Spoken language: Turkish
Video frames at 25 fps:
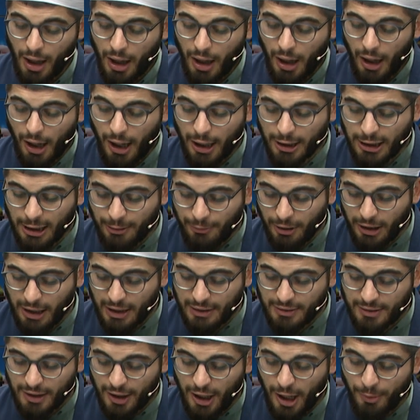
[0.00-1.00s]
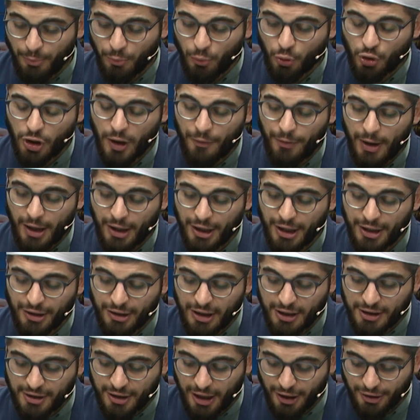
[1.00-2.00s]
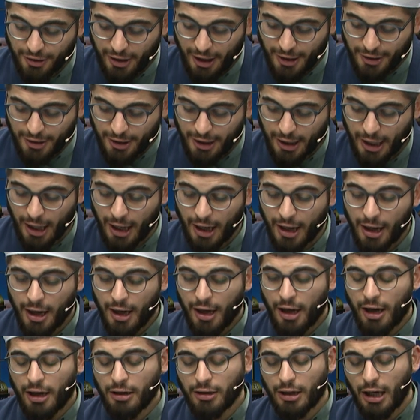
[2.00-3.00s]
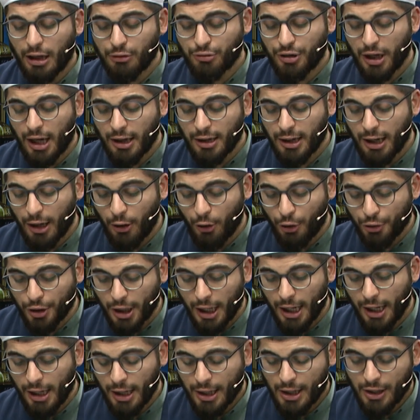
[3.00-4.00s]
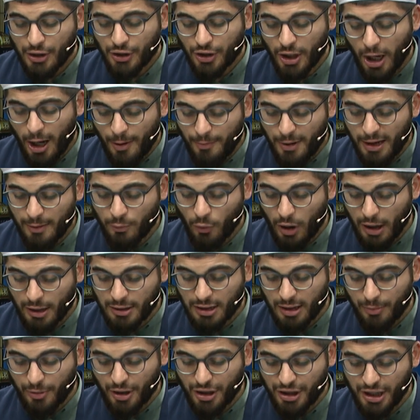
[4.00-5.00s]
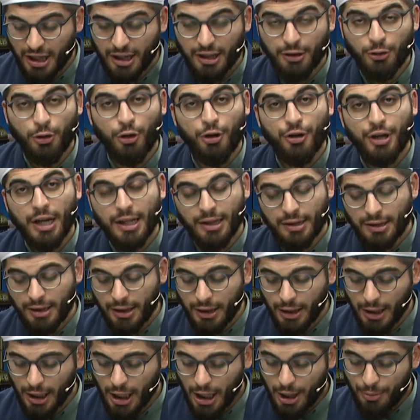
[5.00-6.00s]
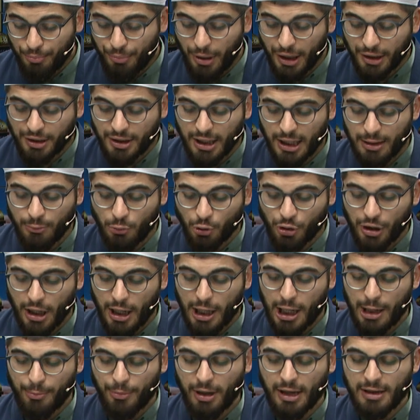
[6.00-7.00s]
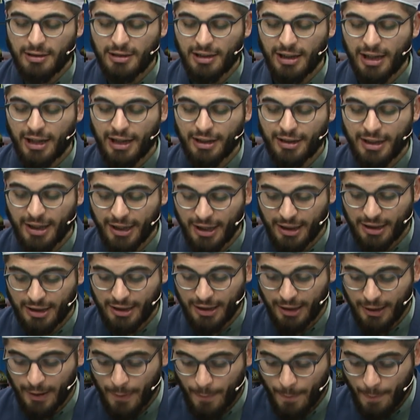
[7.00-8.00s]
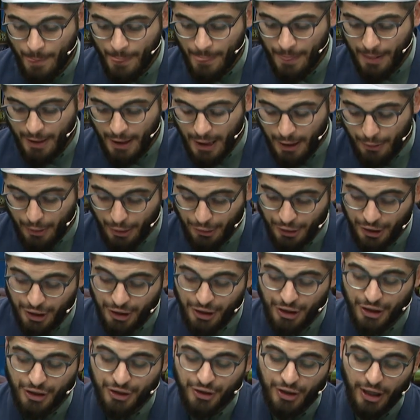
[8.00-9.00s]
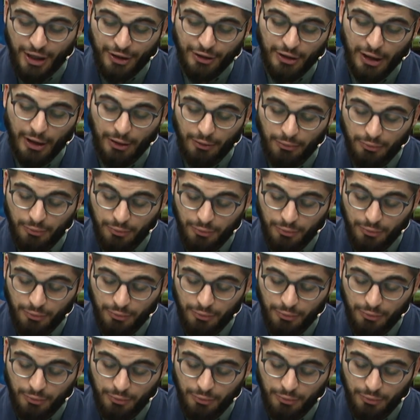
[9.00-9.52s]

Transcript: Adem Aleyhisselam bu sefer Hindistan'daydı ya. Allahü Teala ona Kabe-i Muazzama'nın yerini öğretti. Mekke-i Mükerreme'ye ziyarete gitti. Evet, Hindistan'dan.